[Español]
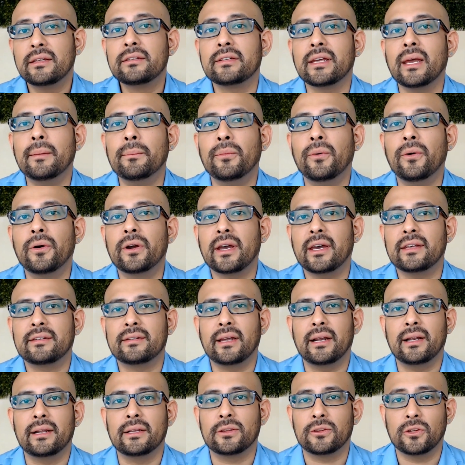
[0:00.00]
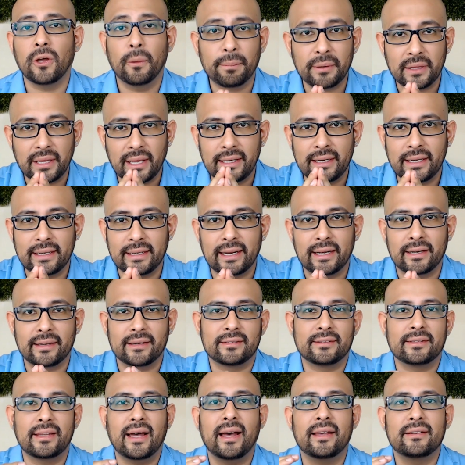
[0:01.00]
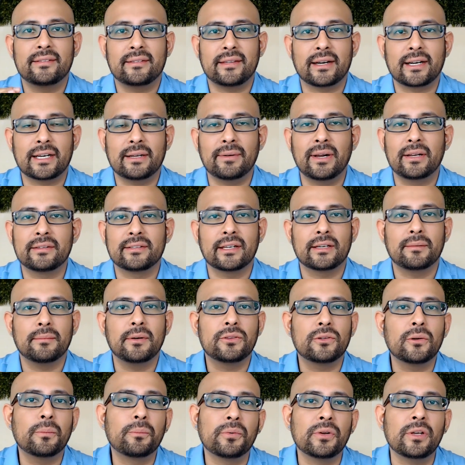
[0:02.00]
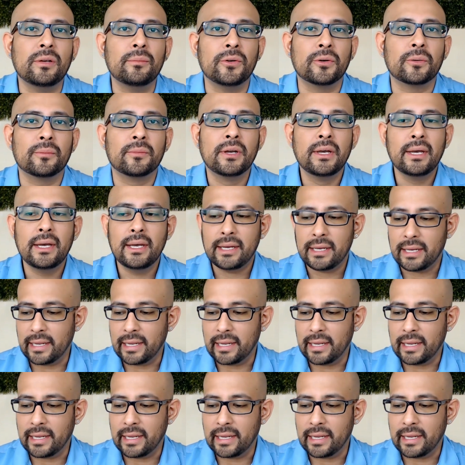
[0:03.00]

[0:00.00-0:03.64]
Zenbook es el tope de línea, el que está hasta arriba, el segmento premium.